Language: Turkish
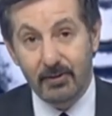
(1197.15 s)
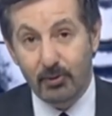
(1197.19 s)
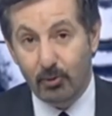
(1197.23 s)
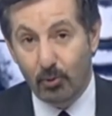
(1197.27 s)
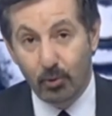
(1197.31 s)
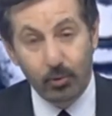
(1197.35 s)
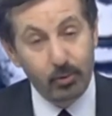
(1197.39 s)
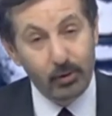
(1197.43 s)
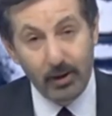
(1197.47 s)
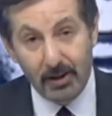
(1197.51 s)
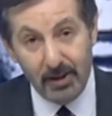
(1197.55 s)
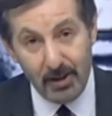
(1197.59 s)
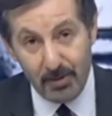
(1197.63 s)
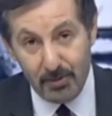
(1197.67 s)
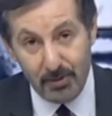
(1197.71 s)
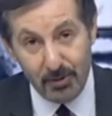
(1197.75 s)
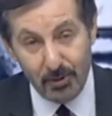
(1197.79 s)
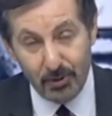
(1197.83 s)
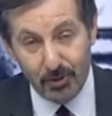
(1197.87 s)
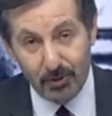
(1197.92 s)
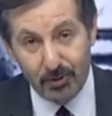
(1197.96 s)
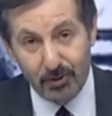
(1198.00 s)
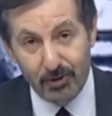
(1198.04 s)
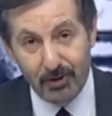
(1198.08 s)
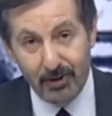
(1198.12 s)

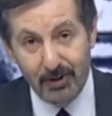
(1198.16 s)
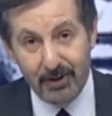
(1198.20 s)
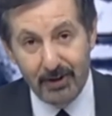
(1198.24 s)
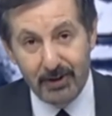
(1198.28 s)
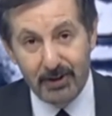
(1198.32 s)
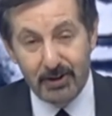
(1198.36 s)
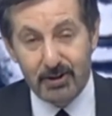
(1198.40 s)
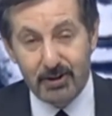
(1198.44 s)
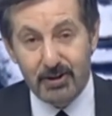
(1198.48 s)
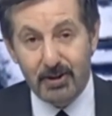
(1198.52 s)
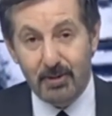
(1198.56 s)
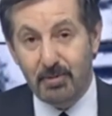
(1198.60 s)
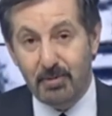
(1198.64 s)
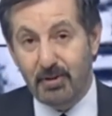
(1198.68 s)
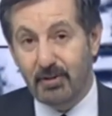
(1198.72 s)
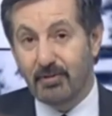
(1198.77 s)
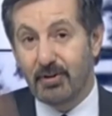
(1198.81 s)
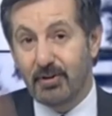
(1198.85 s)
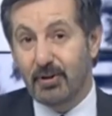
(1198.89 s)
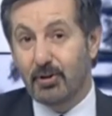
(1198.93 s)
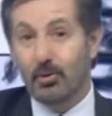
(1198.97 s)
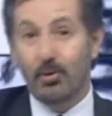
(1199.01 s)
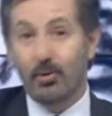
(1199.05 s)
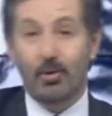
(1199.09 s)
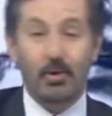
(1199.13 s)
kullanamıyor. İşte bir
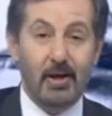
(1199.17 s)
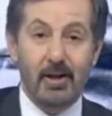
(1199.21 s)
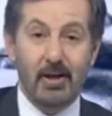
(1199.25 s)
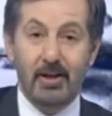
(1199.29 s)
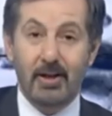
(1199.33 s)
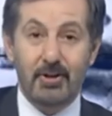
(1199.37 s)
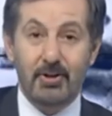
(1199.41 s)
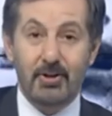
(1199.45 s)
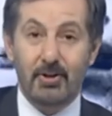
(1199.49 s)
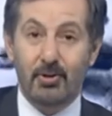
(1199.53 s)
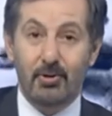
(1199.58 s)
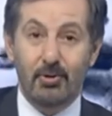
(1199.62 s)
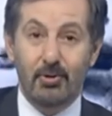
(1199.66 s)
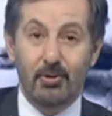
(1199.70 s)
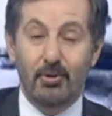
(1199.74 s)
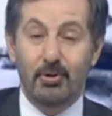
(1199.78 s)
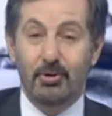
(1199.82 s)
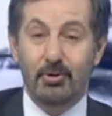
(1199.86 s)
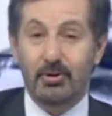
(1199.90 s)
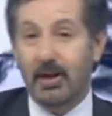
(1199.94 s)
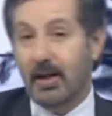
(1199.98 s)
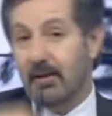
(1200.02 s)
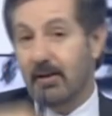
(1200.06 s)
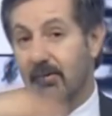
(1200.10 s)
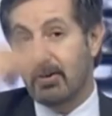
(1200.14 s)
Victor Hara çıkıyor,
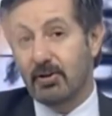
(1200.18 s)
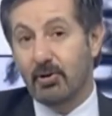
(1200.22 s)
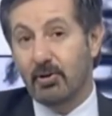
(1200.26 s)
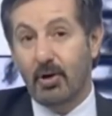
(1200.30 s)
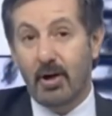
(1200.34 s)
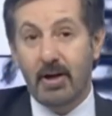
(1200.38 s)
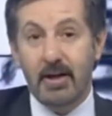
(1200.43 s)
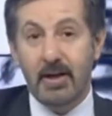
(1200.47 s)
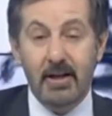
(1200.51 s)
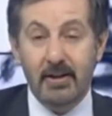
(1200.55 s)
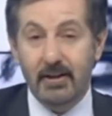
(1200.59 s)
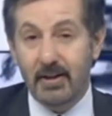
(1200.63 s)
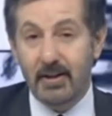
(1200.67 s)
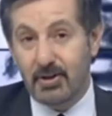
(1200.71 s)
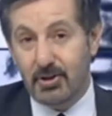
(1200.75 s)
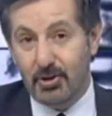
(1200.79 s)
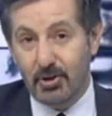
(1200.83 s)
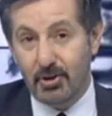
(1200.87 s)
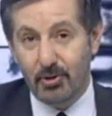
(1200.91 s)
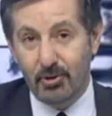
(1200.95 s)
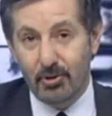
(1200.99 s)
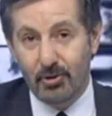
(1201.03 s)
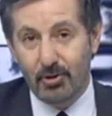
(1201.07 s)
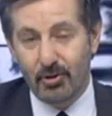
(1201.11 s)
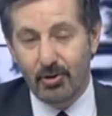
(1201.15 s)
Salvador Allende
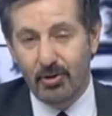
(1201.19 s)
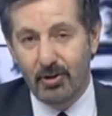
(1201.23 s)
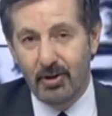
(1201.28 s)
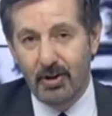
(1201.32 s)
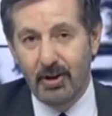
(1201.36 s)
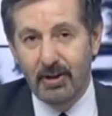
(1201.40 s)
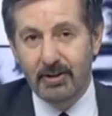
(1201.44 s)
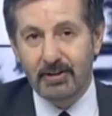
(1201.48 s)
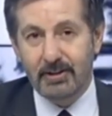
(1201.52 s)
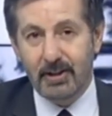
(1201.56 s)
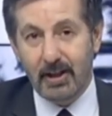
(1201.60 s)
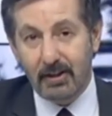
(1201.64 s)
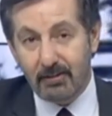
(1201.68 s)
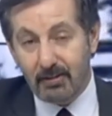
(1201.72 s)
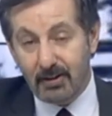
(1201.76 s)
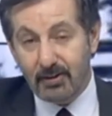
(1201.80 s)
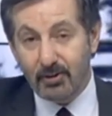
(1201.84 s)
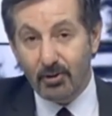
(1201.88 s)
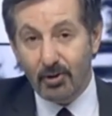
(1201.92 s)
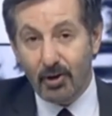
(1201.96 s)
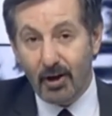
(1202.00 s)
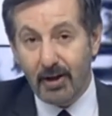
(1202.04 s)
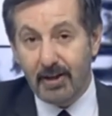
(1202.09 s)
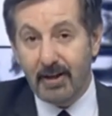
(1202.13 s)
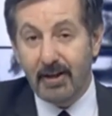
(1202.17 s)
çıkıyor.
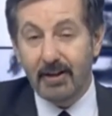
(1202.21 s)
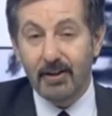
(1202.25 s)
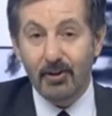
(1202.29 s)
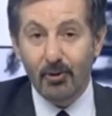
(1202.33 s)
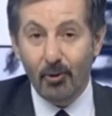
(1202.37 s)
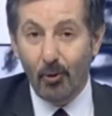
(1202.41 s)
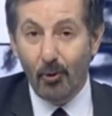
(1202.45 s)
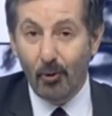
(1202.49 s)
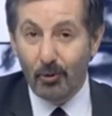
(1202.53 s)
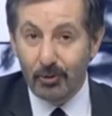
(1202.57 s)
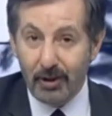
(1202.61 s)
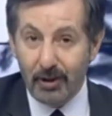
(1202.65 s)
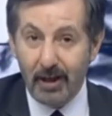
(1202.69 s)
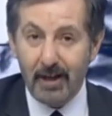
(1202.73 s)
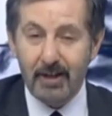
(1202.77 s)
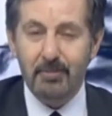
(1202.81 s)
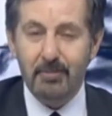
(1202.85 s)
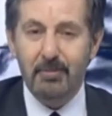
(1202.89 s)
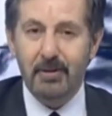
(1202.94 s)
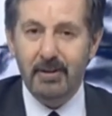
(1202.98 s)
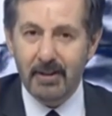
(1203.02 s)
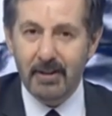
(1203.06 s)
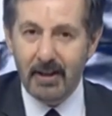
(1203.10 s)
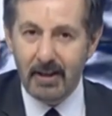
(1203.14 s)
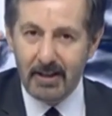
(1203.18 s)
Salvador Allende o
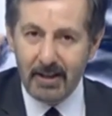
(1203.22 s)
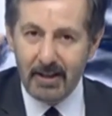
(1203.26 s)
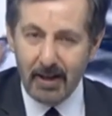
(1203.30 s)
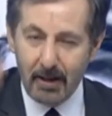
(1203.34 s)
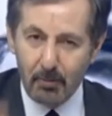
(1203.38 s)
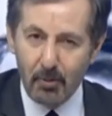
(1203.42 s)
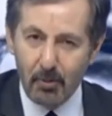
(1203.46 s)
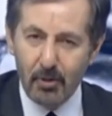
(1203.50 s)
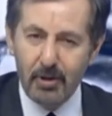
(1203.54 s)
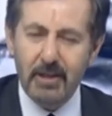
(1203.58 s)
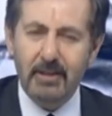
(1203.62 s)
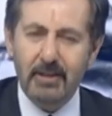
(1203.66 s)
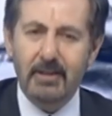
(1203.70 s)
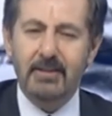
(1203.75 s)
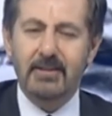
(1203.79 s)
darbede La Moneda